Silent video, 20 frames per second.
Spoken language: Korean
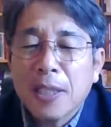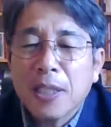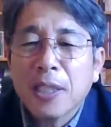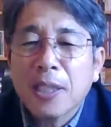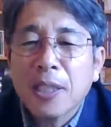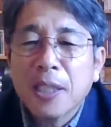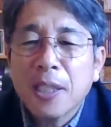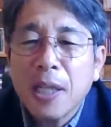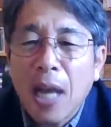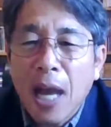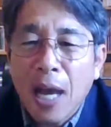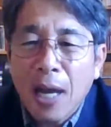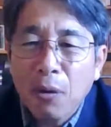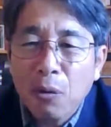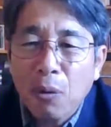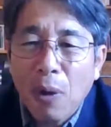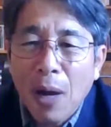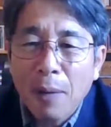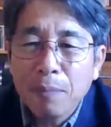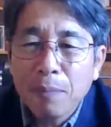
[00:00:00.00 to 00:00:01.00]
그냥
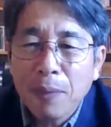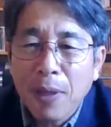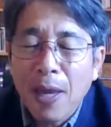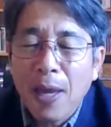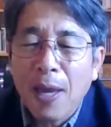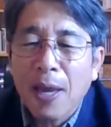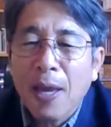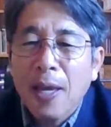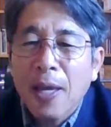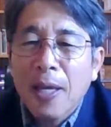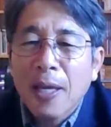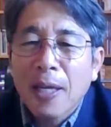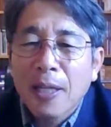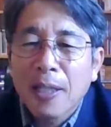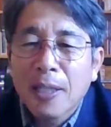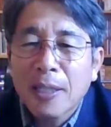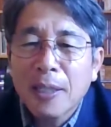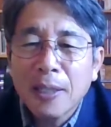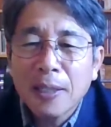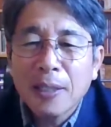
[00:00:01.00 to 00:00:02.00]
신랑과 함께
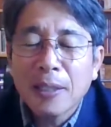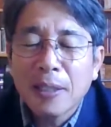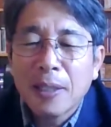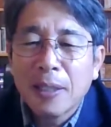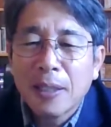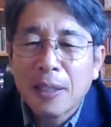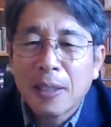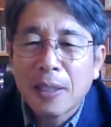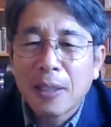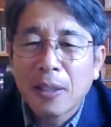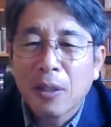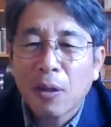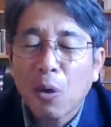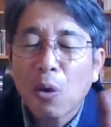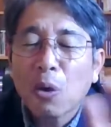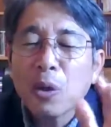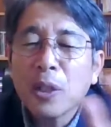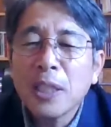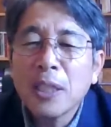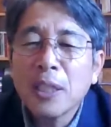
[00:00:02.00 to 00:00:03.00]
그
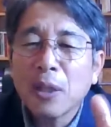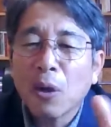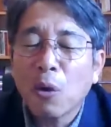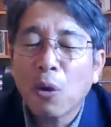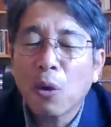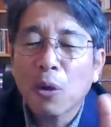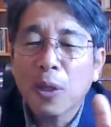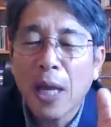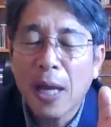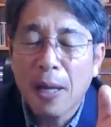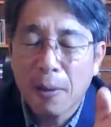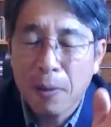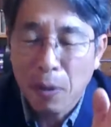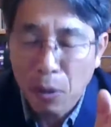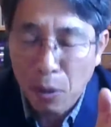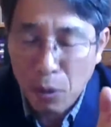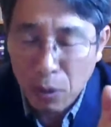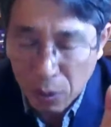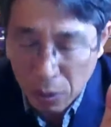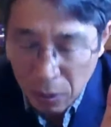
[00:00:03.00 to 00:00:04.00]
혼인,
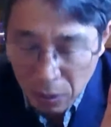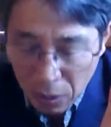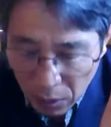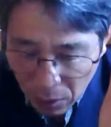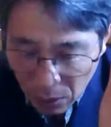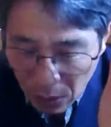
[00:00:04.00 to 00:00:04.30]
그러니까